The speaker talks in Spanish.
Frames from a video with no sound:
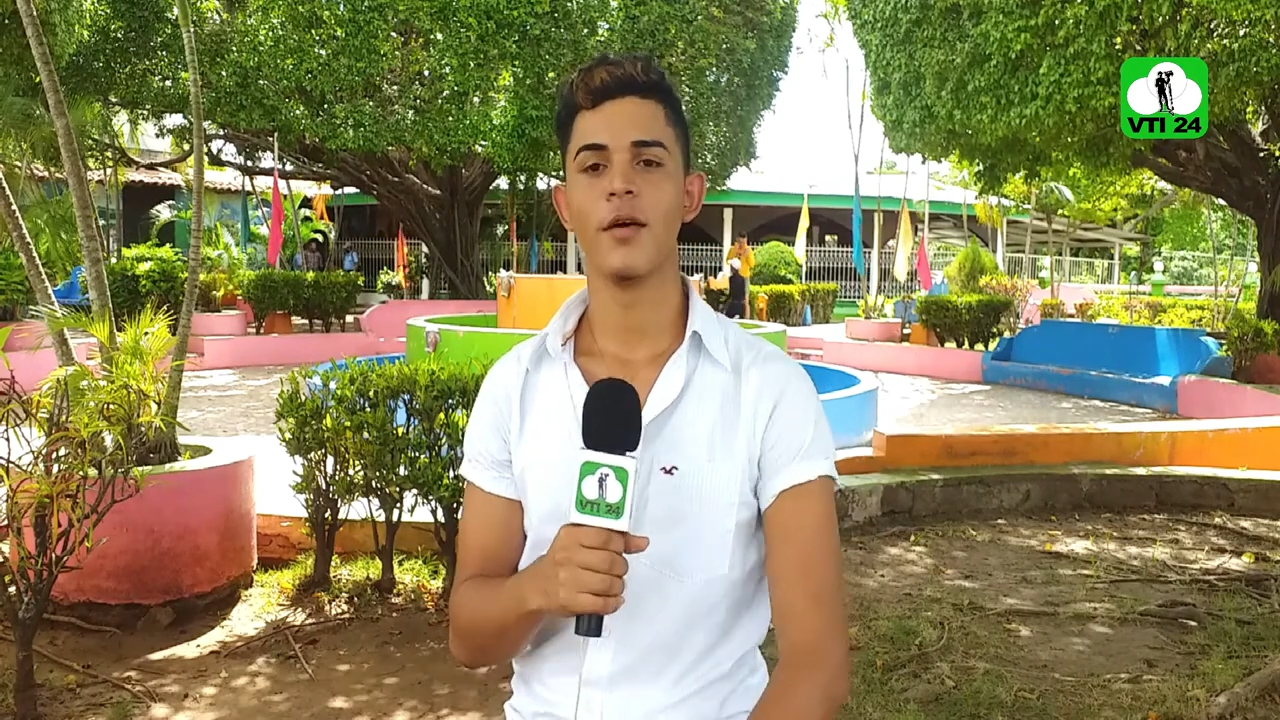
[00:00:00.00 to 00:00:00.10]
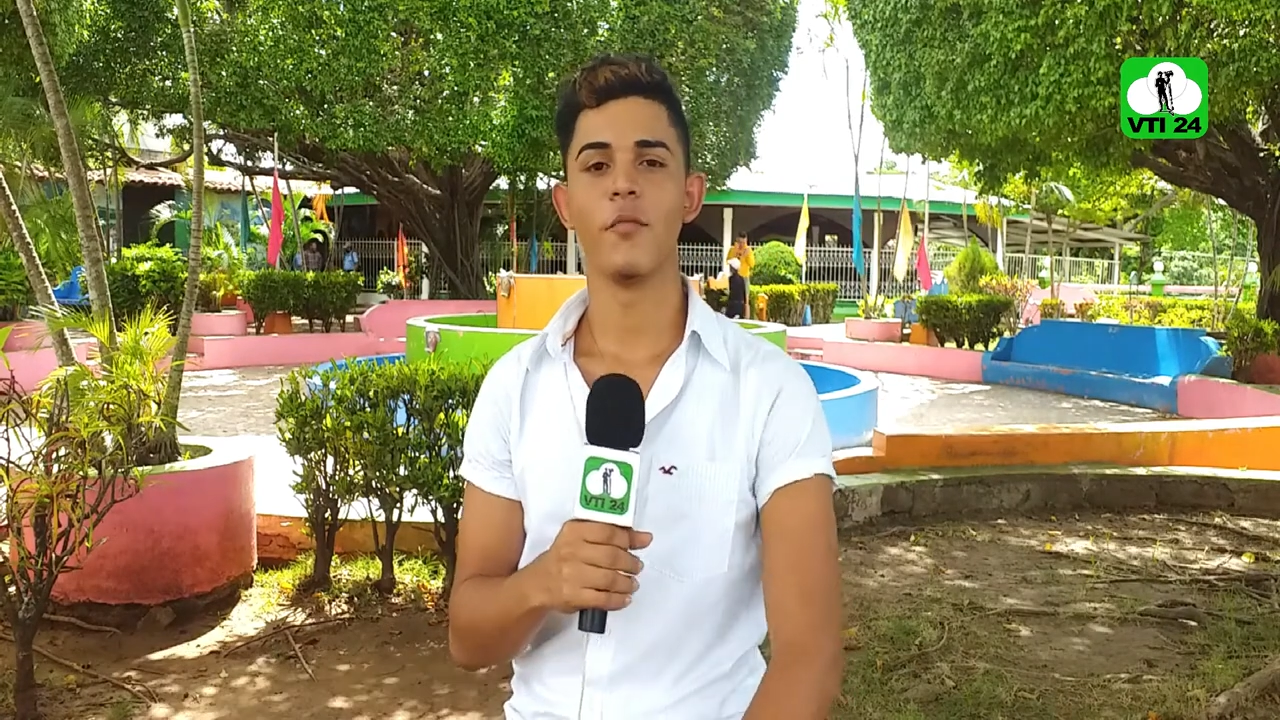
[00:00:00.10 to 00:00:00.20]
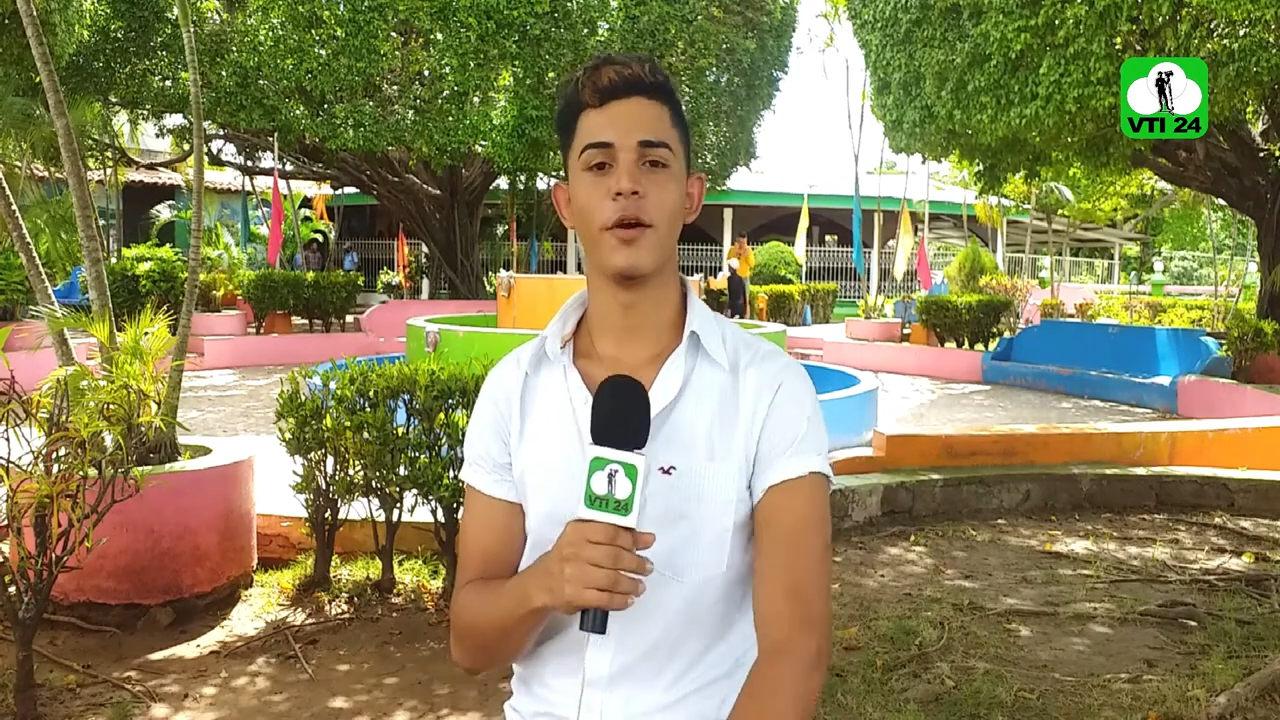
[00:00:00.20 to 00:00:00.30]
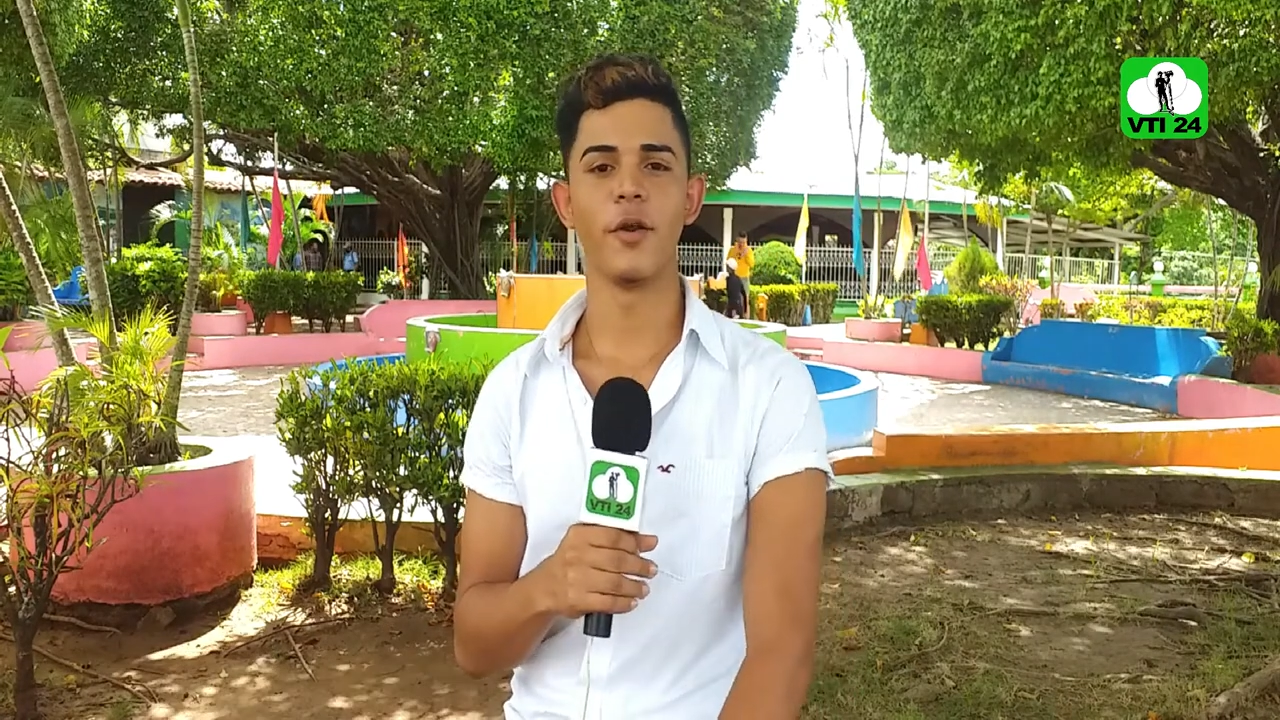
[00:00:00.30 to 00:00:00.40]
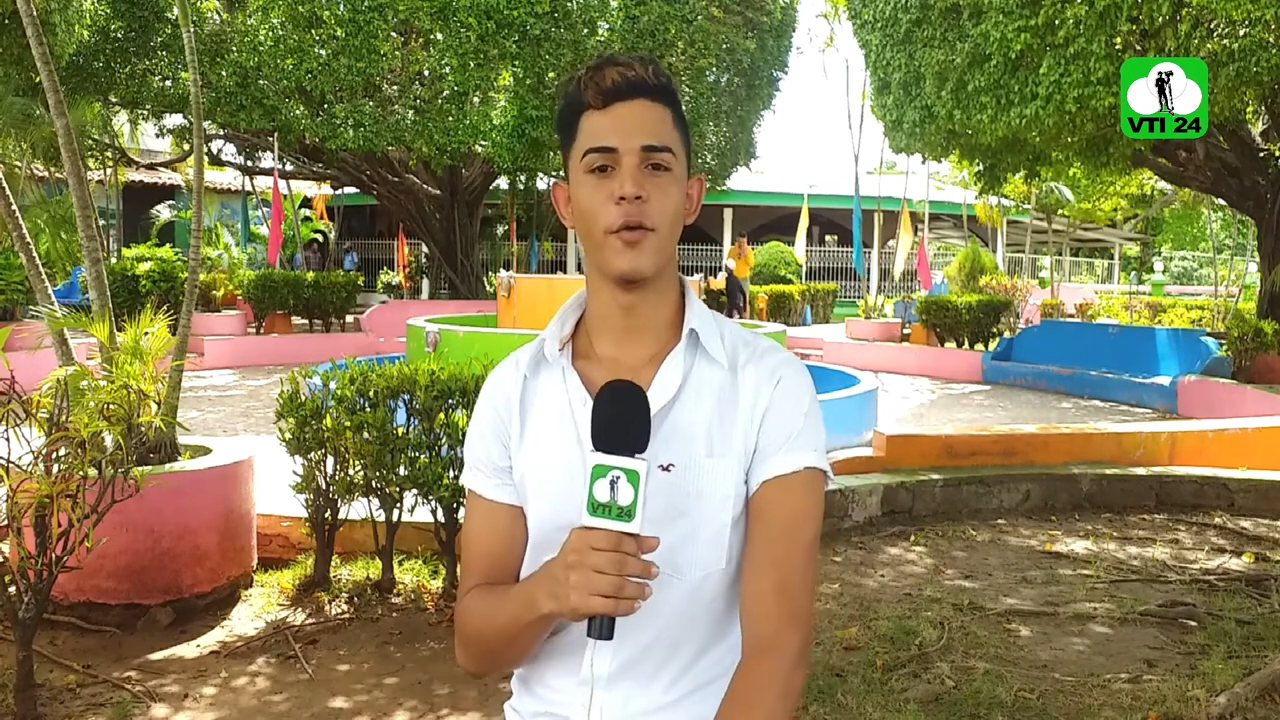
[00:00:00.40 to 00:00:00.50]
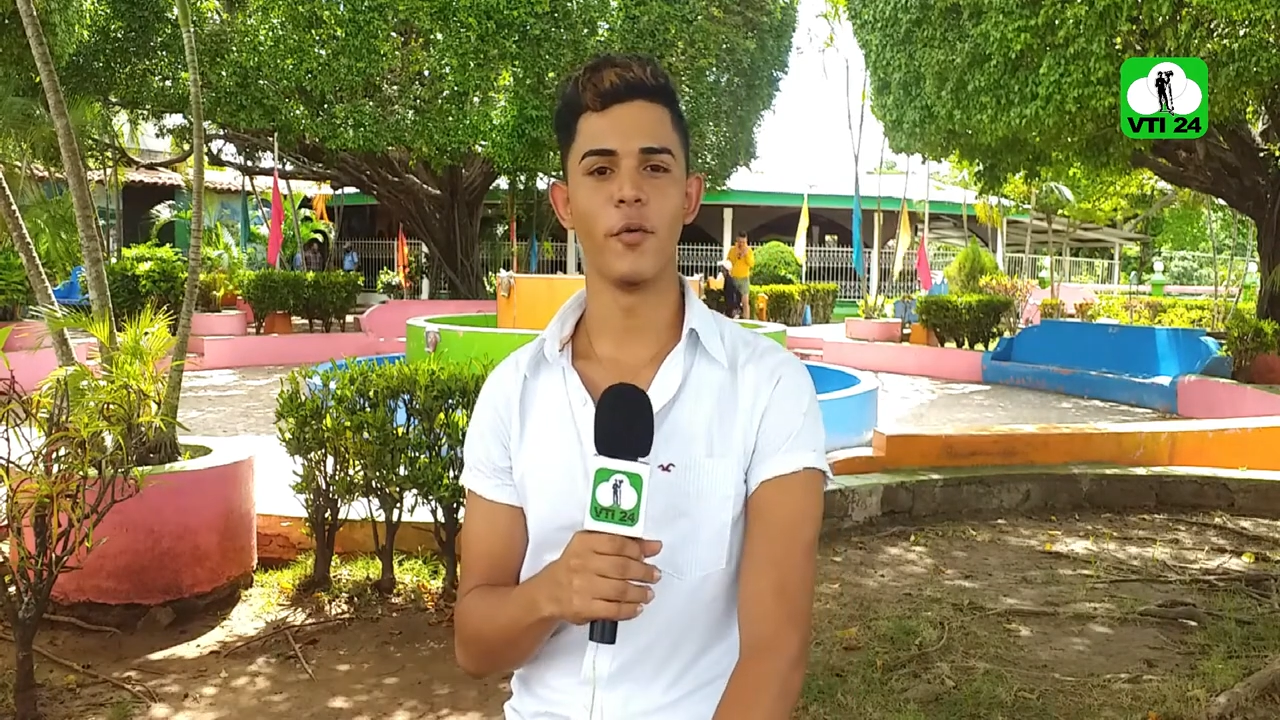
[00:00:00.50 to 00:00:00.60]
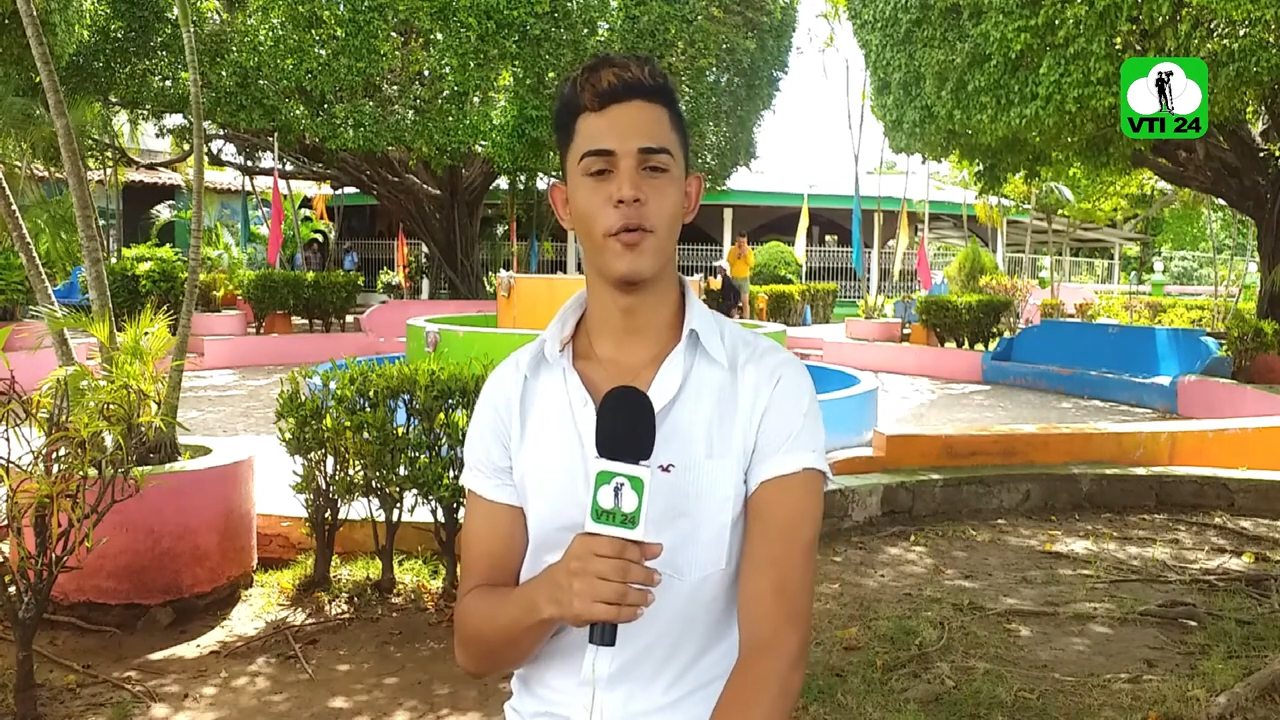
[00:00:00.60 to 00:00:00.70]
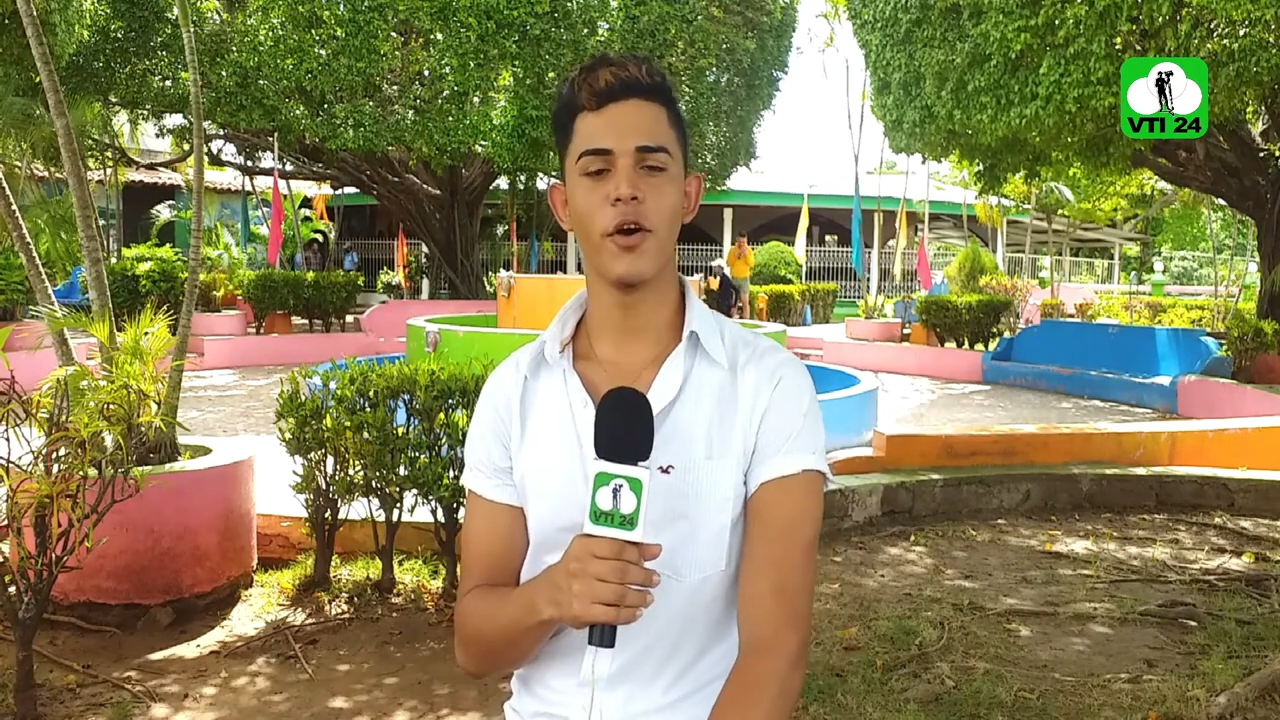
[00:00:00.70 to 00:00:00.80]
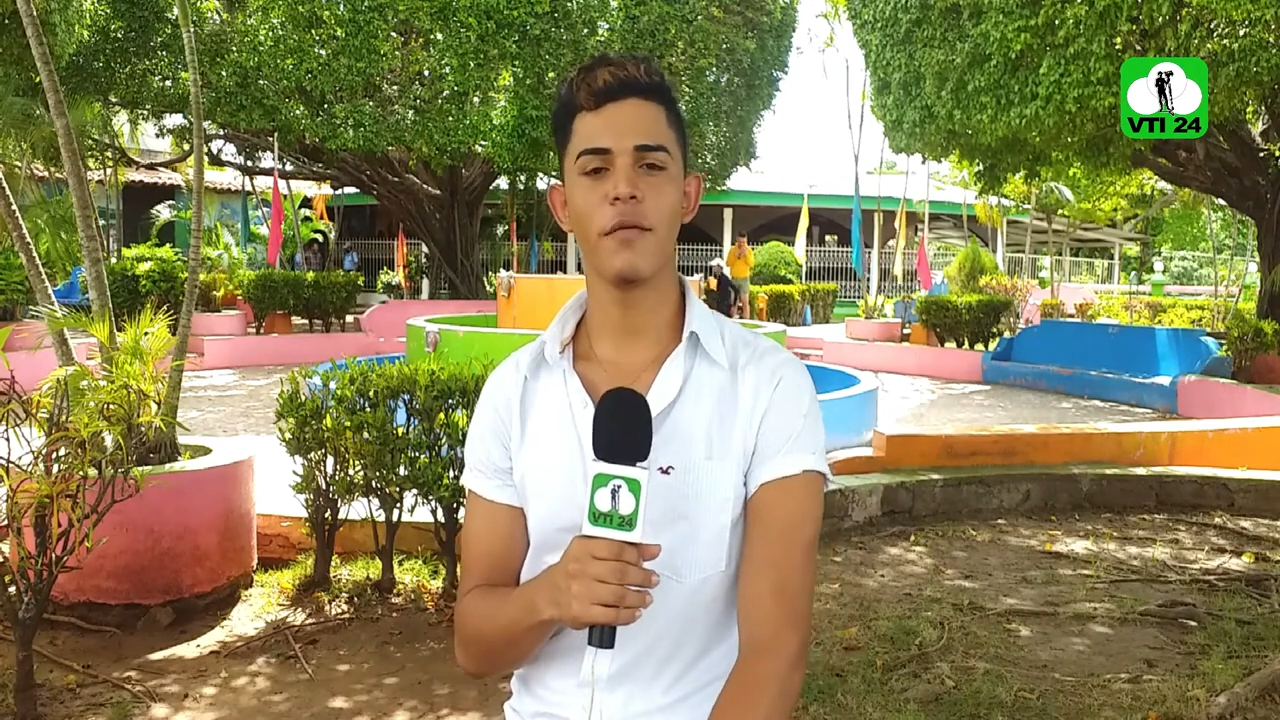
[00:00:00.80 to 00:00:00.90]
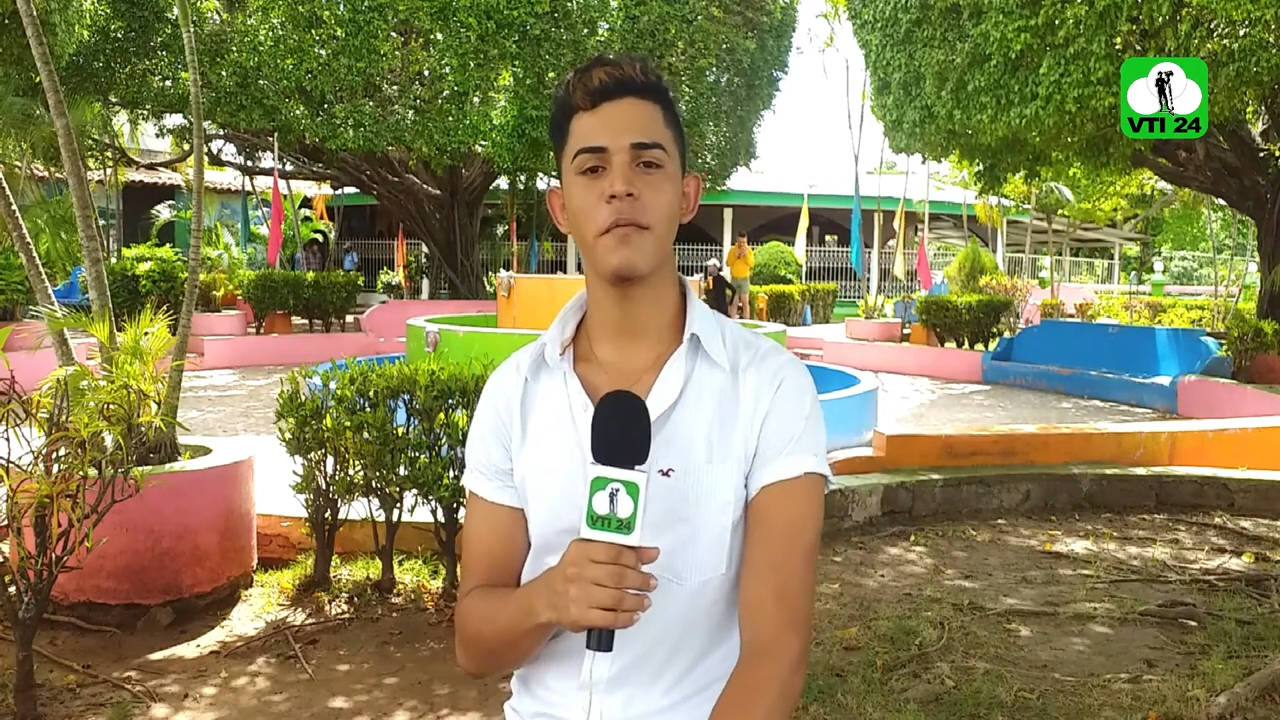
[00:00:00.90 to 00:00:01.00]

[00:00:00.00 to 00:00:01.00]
Bueno, uno de